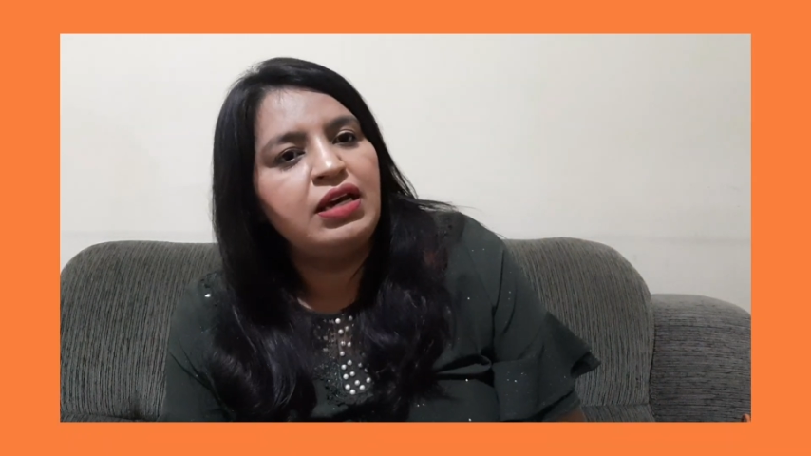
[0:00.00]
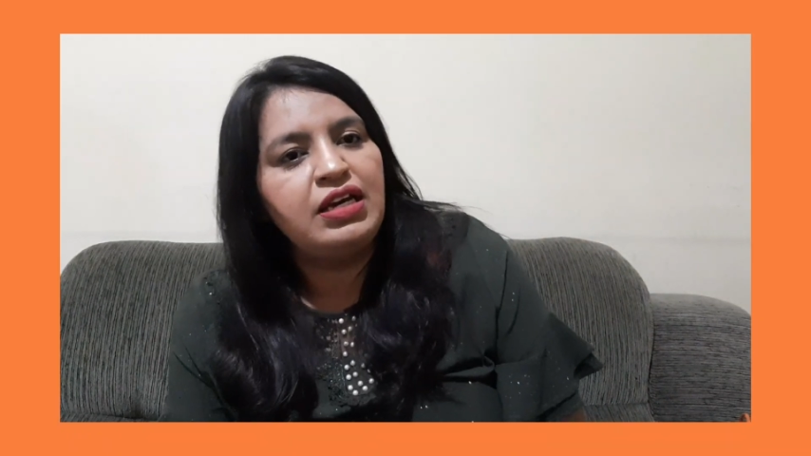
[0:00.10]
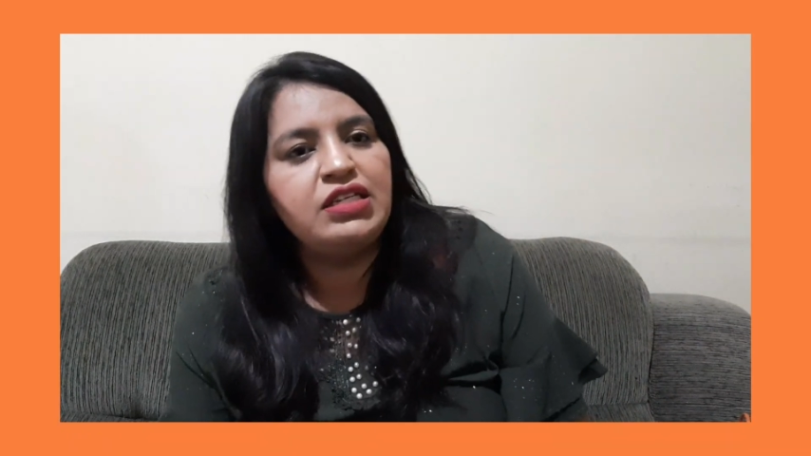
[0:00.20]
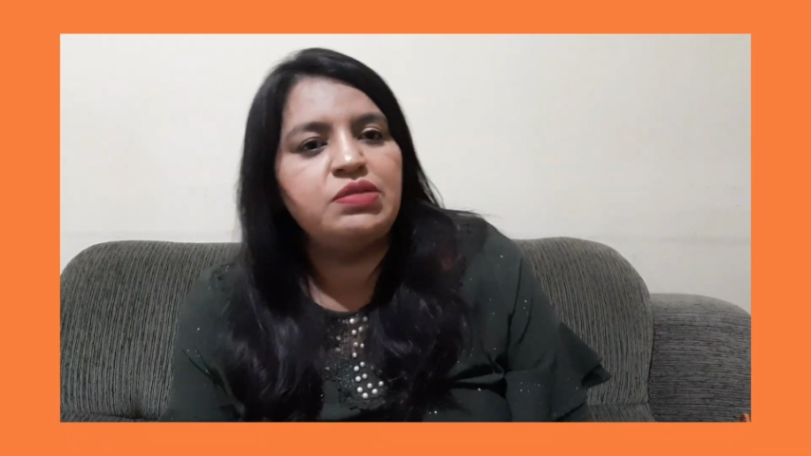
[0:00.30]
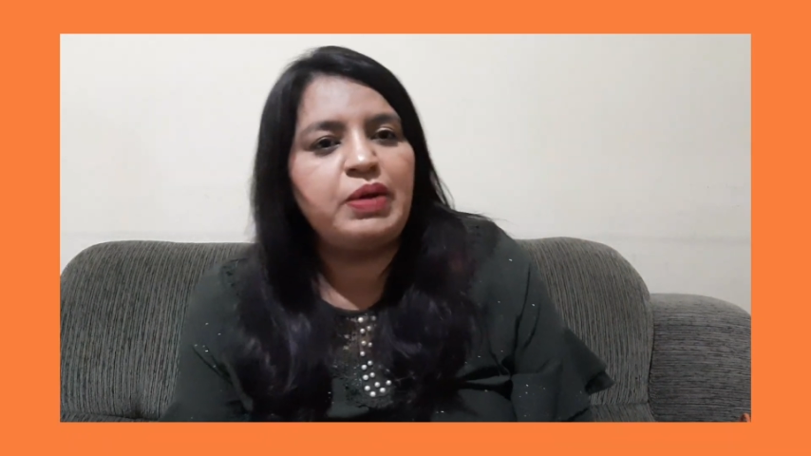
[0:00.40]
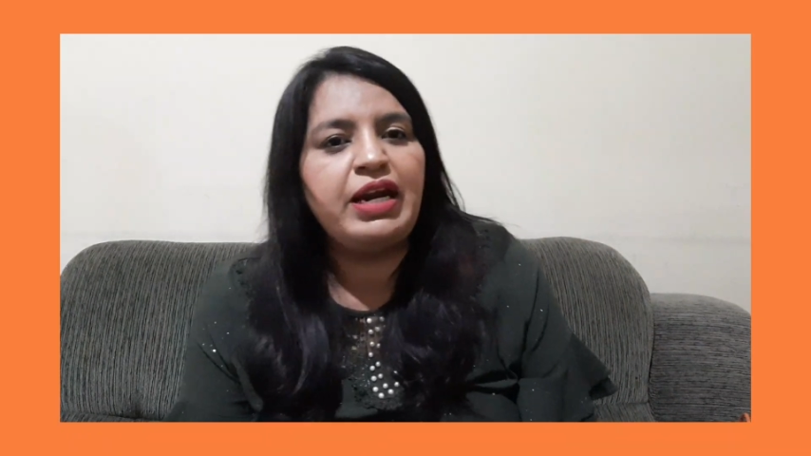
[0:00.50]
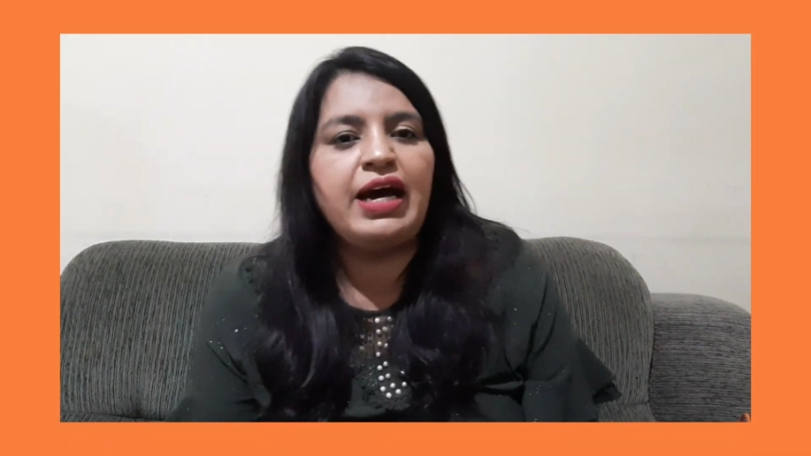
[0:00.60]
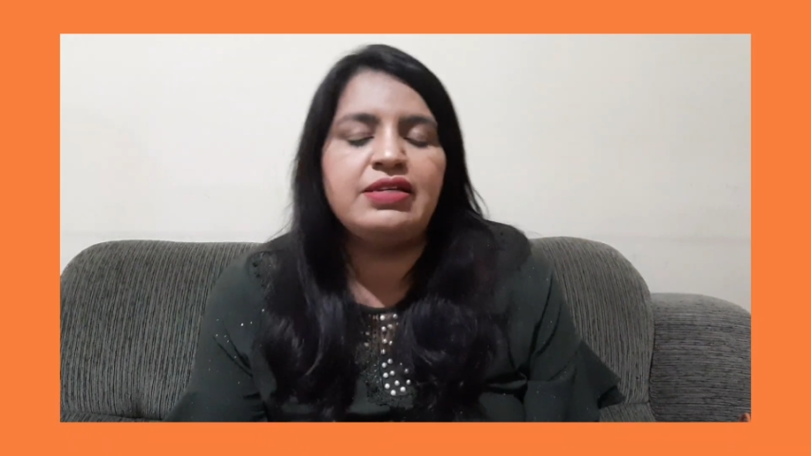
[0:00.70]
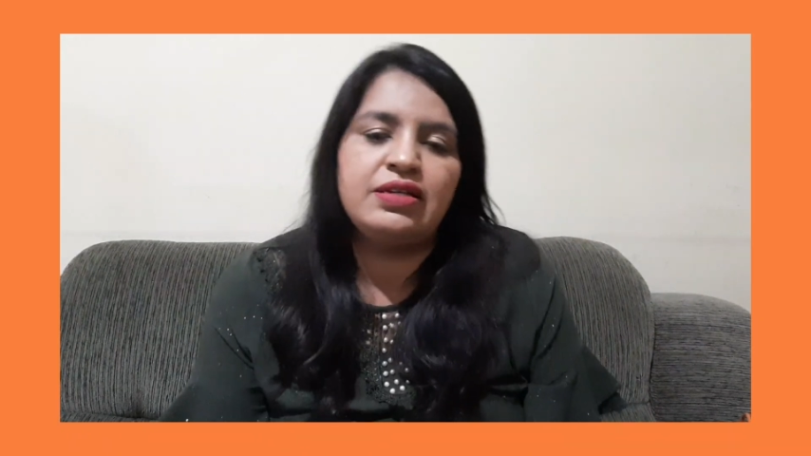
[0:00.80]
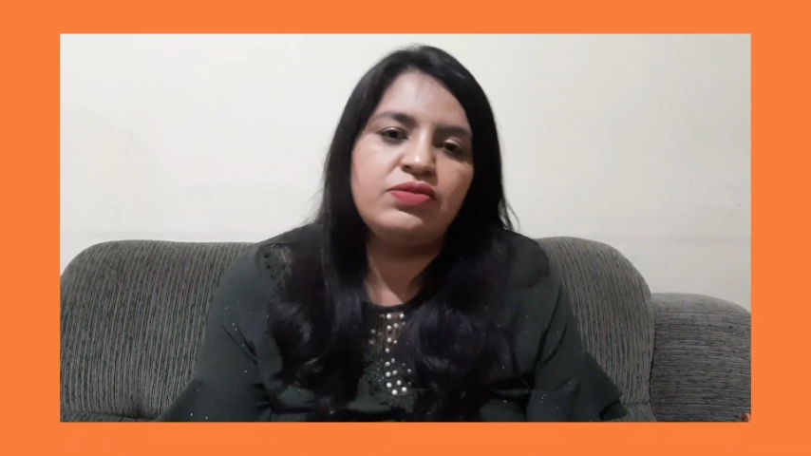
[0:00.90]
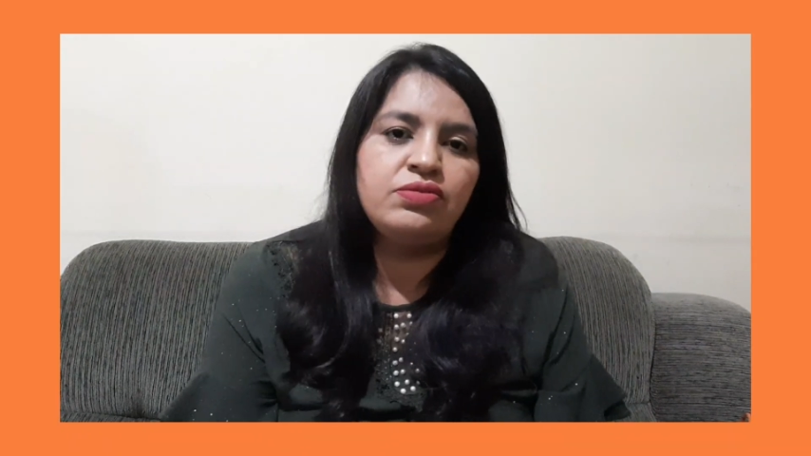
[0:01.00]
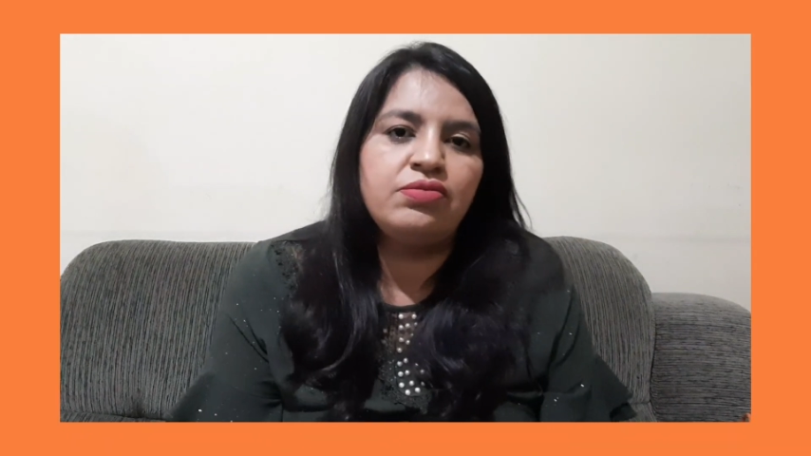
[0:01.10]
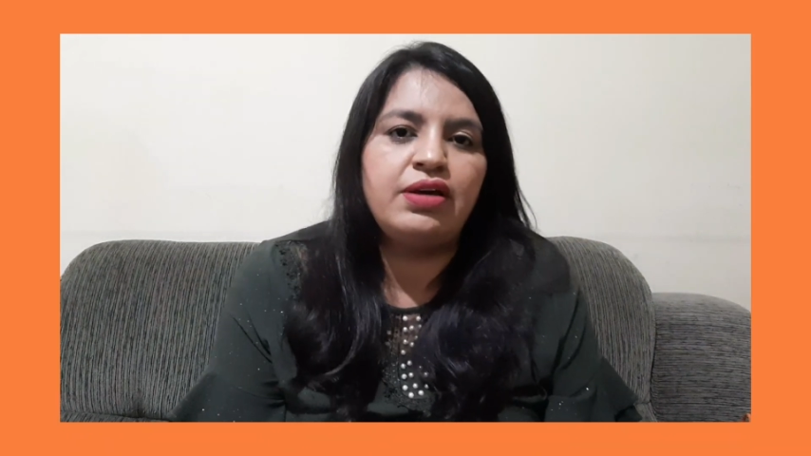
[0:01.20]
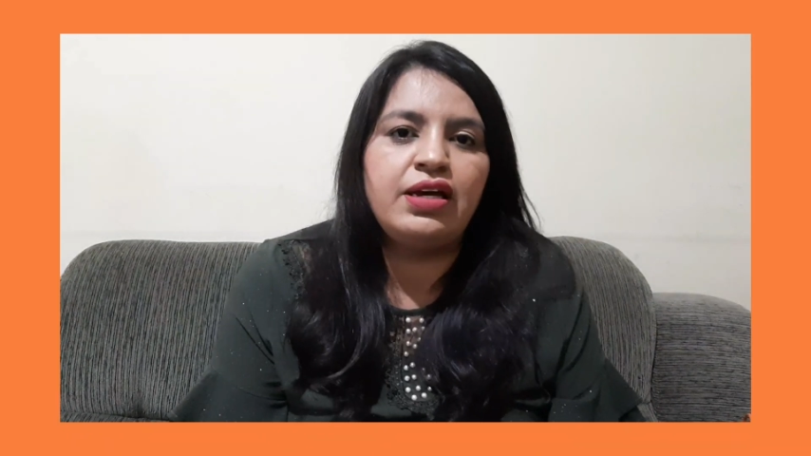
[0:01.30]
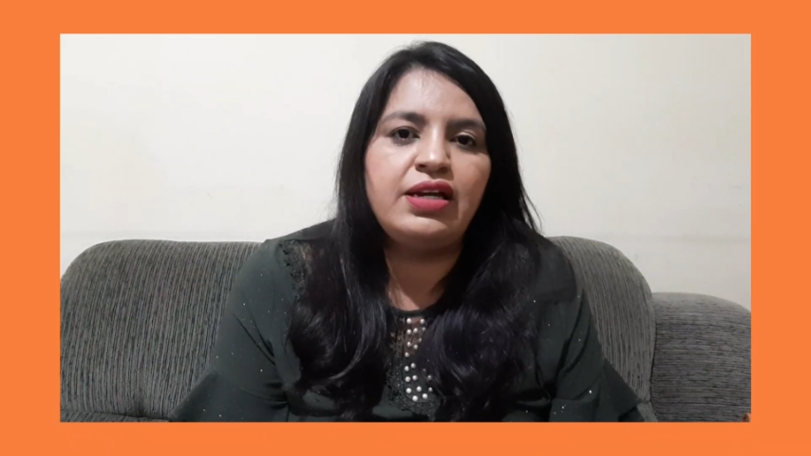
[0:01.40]
e esperar,
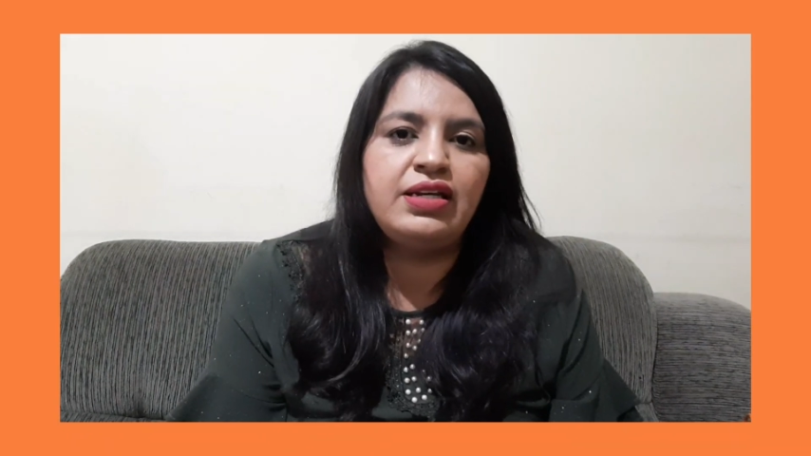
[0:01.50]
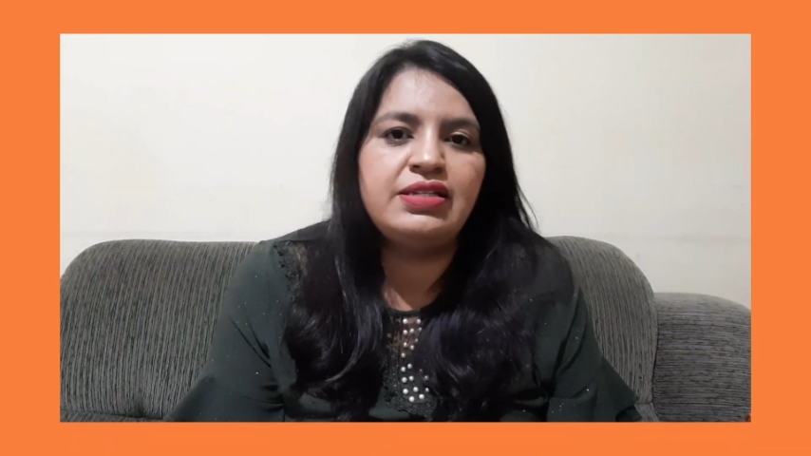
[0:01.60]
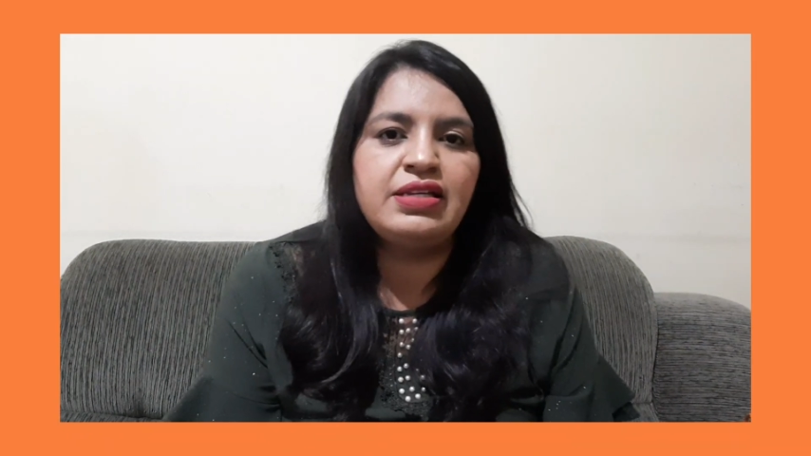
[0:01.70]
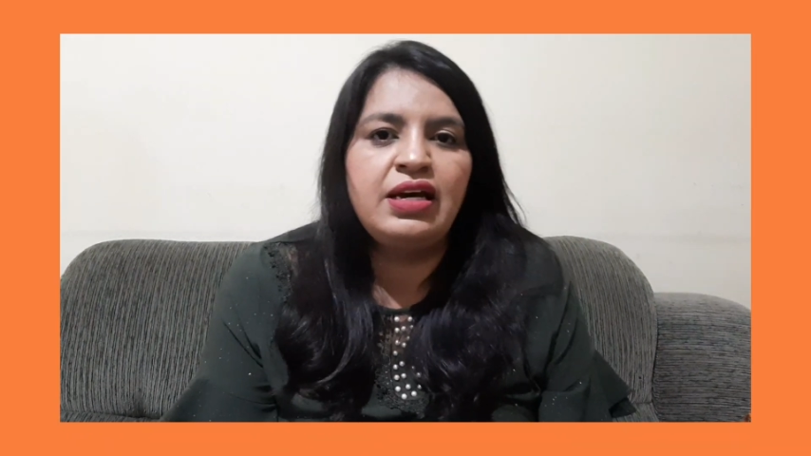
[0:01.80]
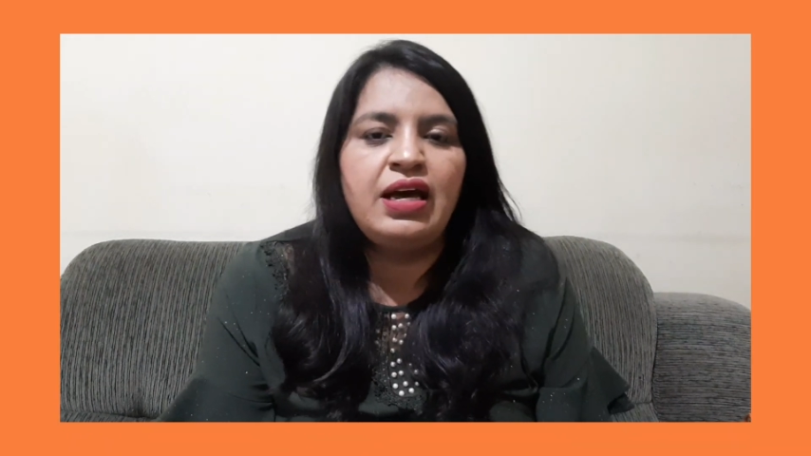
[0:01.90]
segundo eles,